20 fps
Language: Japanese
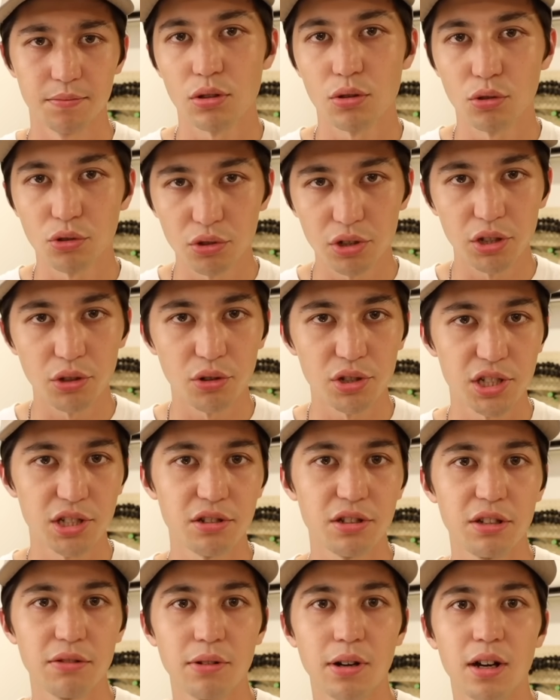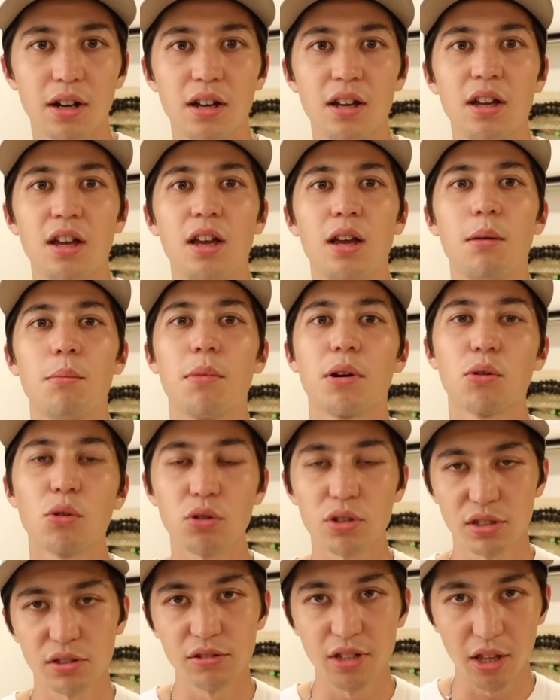この理由を知るには、まあ、こ
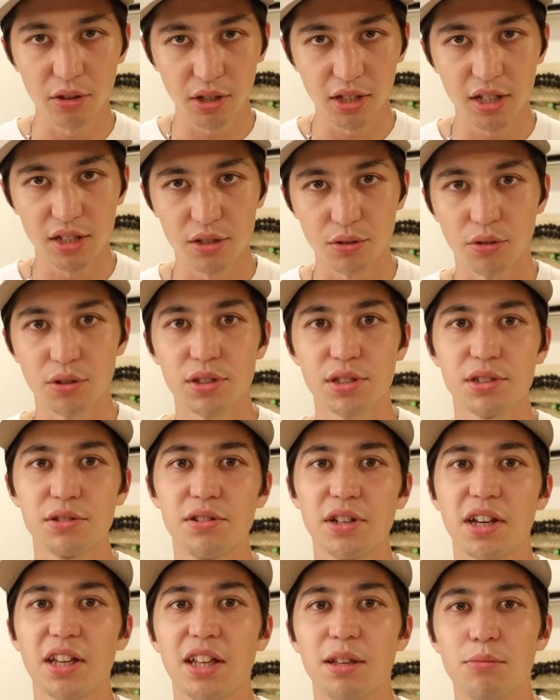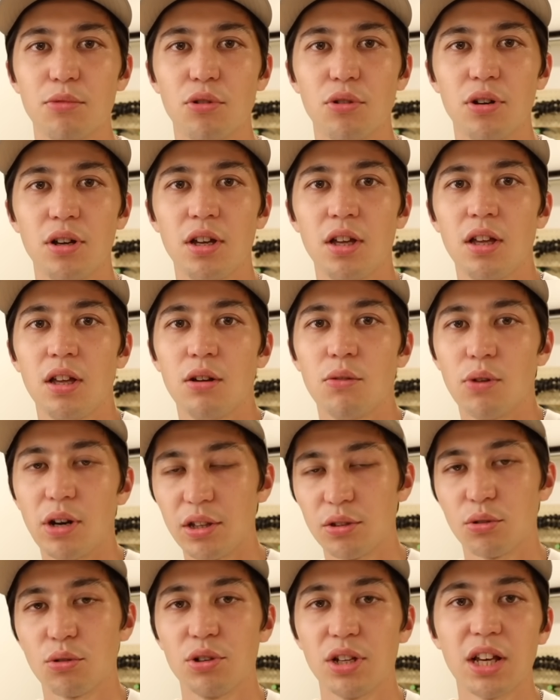こ数年の話をするだけでも割
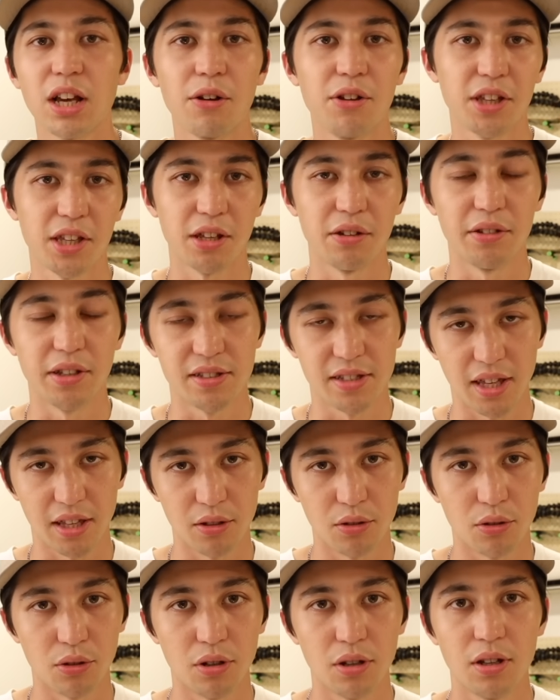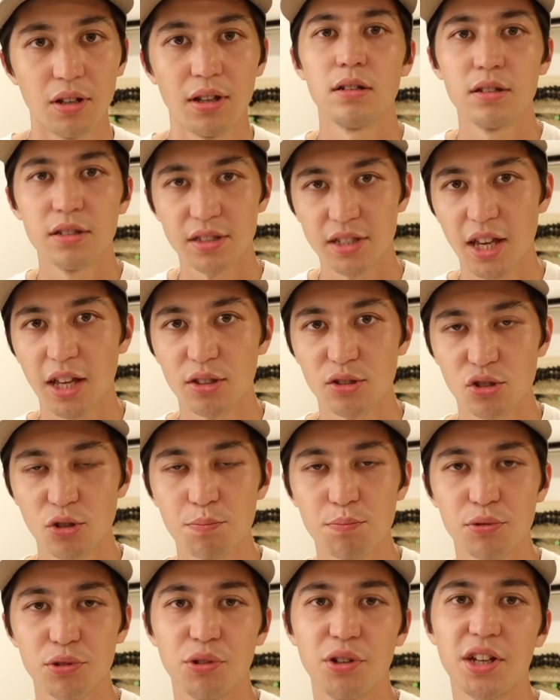とこう理解はできるんですけど
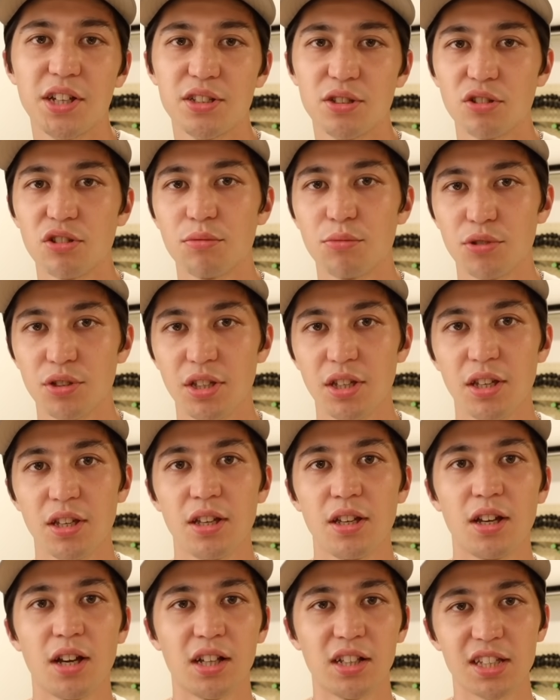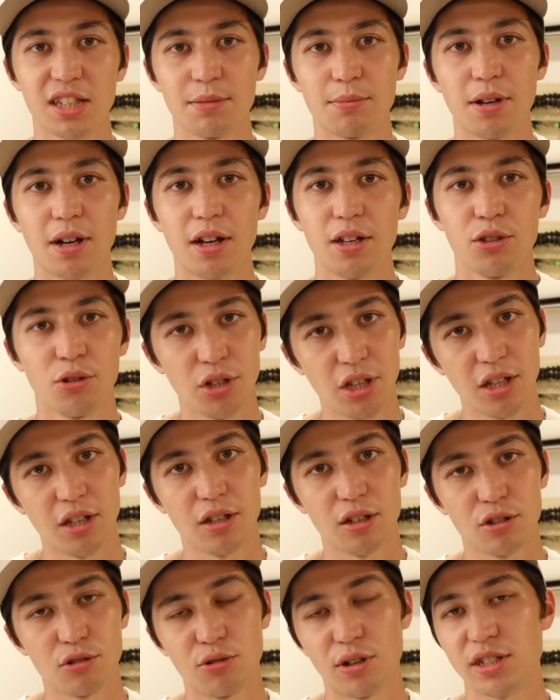スケートショップの歴史とともに話せばより
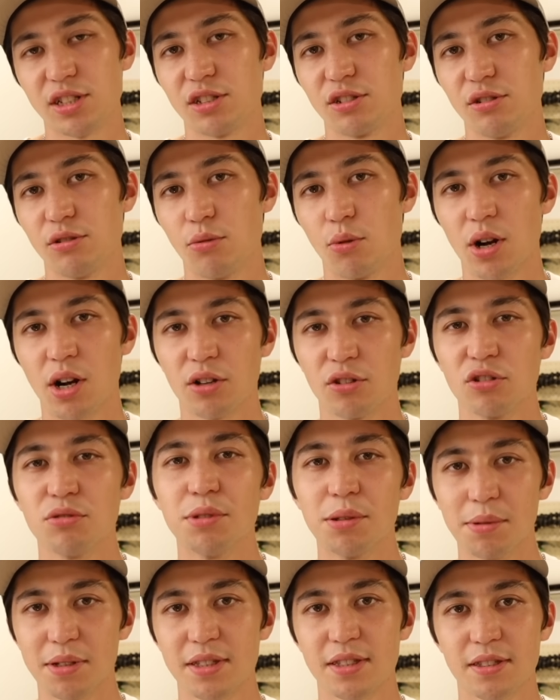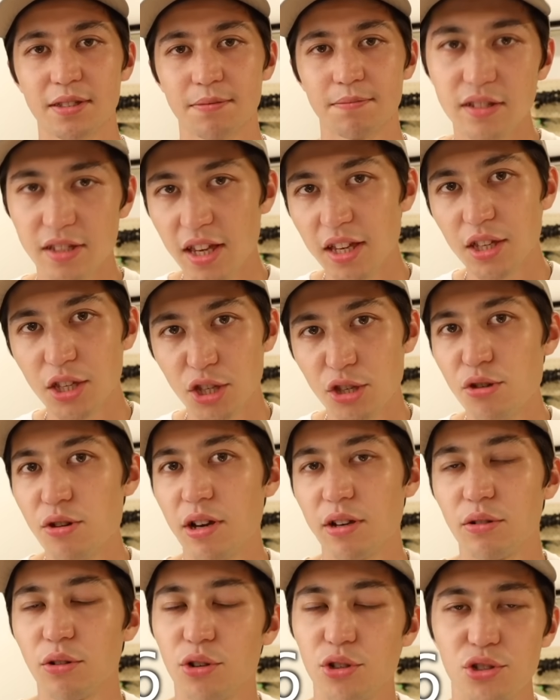詳しくわかると思います
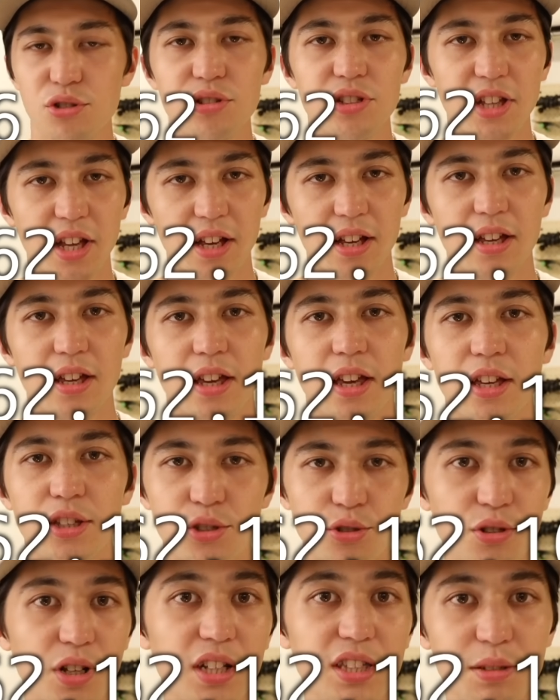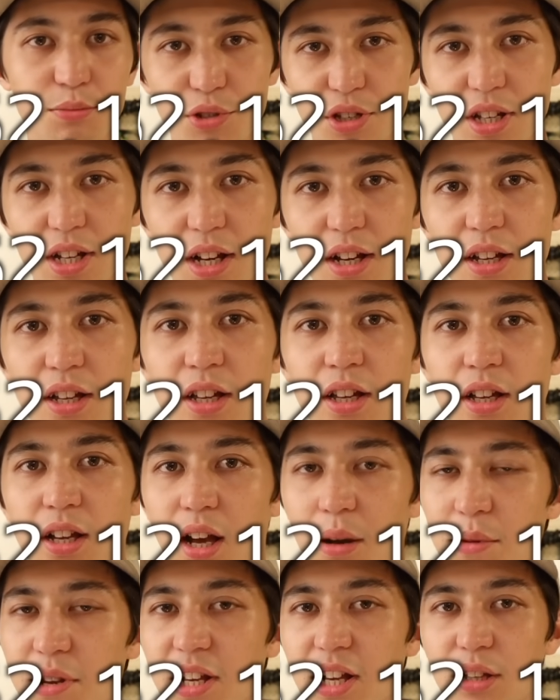1962年10月6日
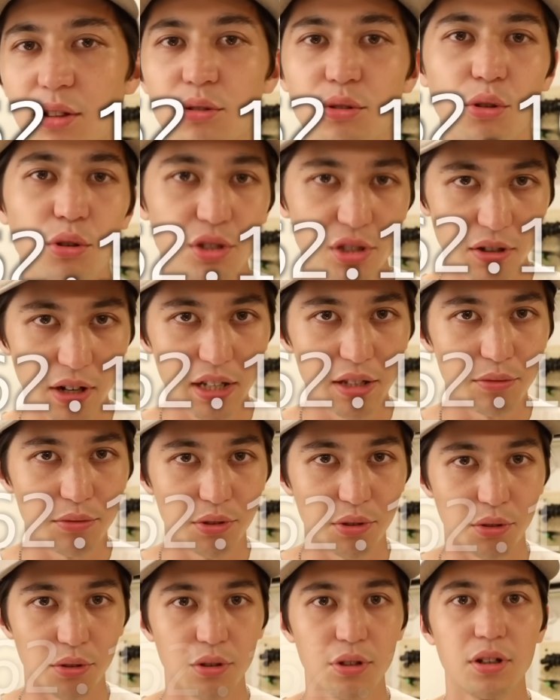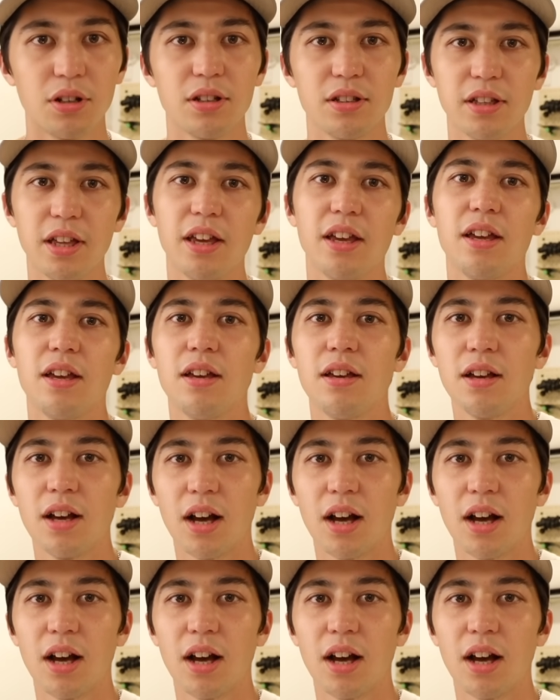アメリカのノースハリウッドで